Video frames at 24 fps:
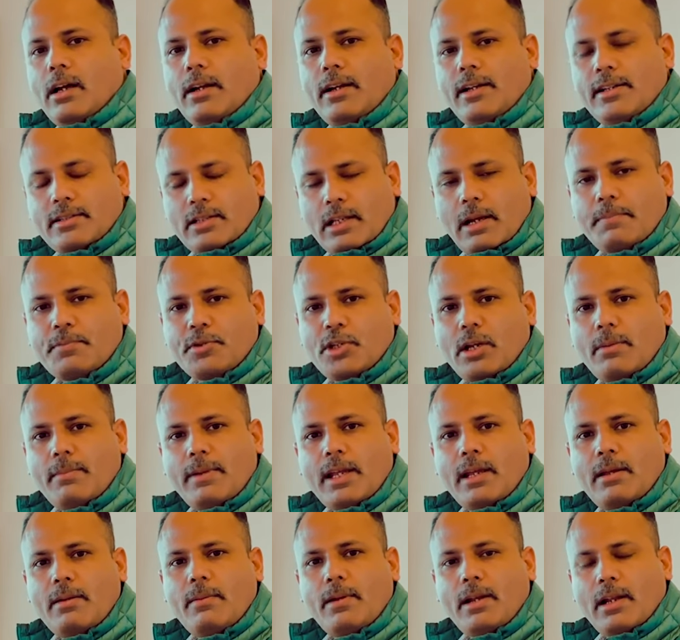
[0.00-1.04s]
डिस्क्रिप्शन
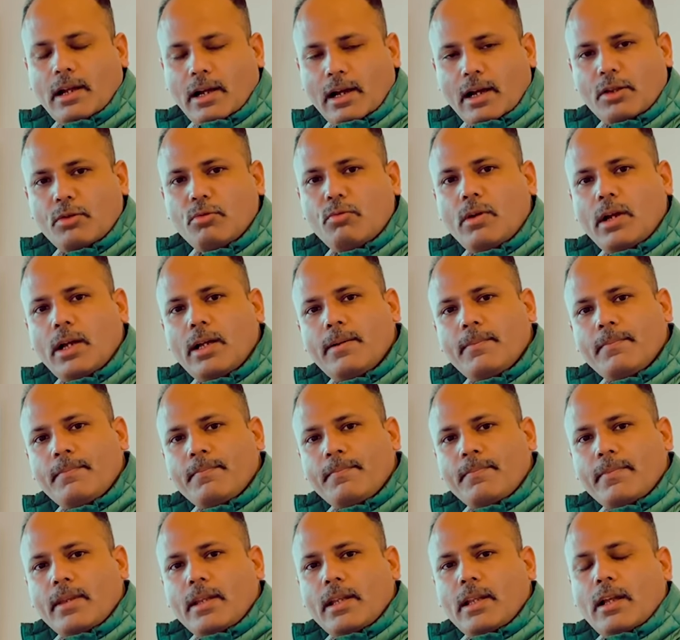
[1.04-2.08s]
में लगा दूंगा
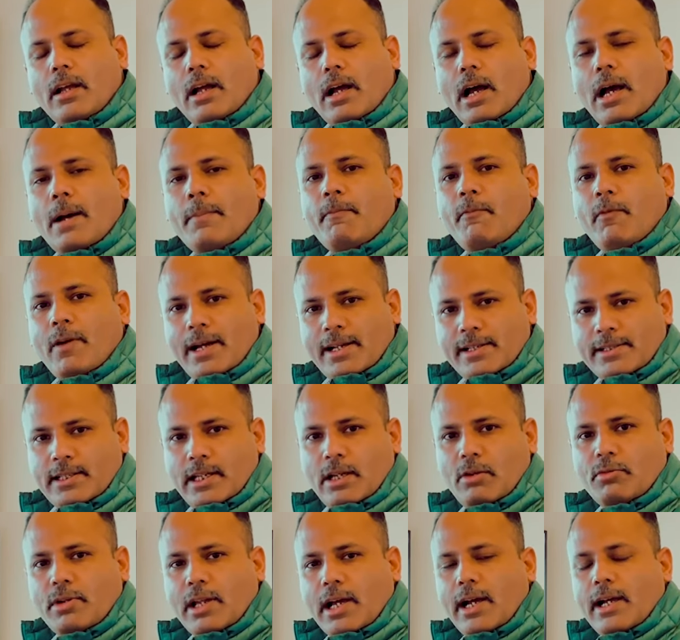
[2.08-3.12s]
आप वहाँ से
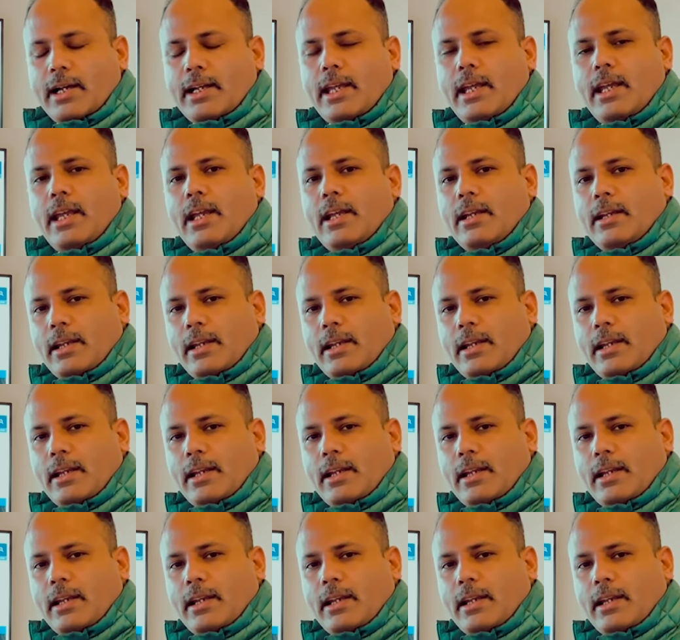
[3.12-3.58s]
उठा के